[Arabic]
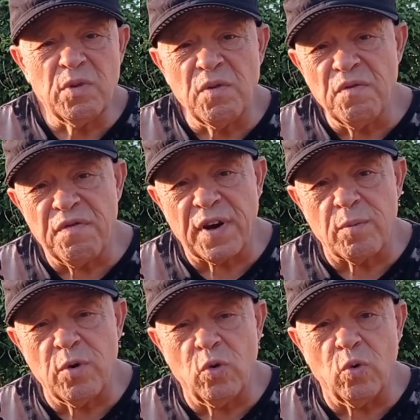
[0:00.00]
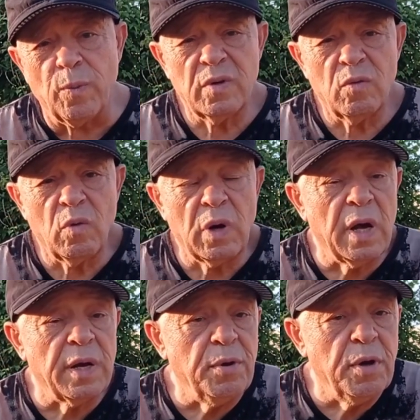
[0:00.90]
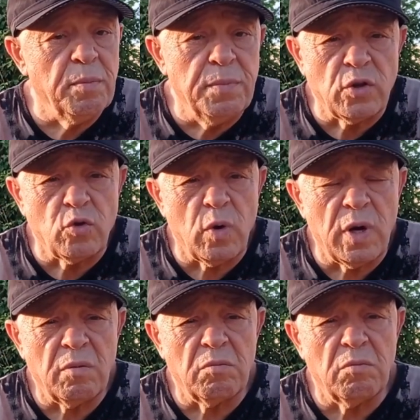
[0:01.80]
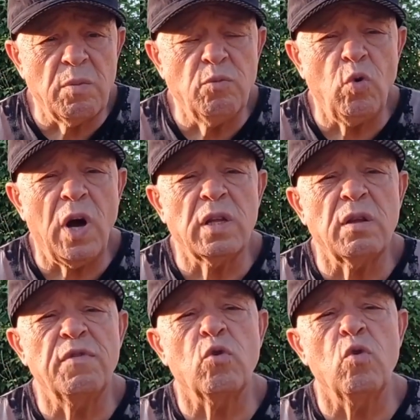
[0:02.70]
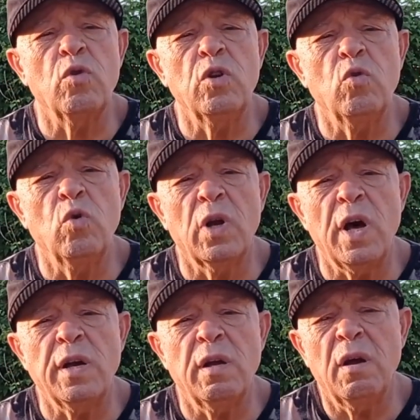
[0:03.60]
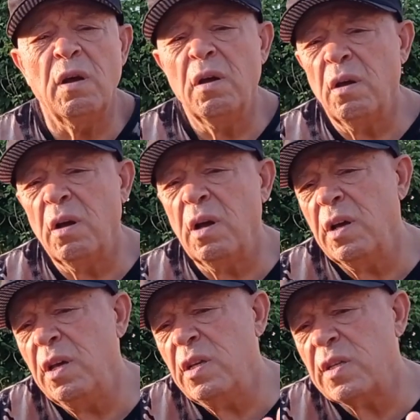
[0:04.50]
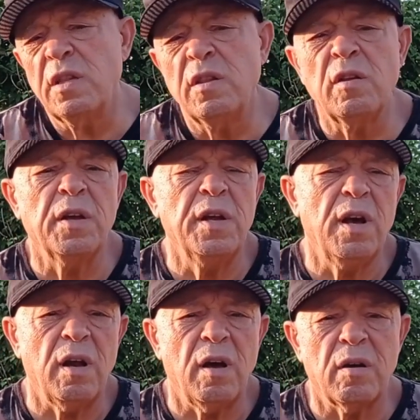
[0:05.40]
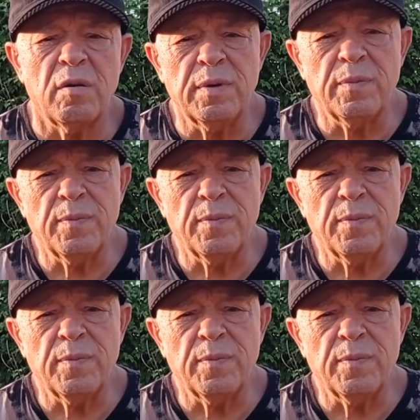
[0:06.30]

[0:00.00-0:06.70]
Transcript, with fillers: تنفر منه والله أنا بحب نجوى ممنوع حدا في الكون يقول غن هي سيد الغناء العربي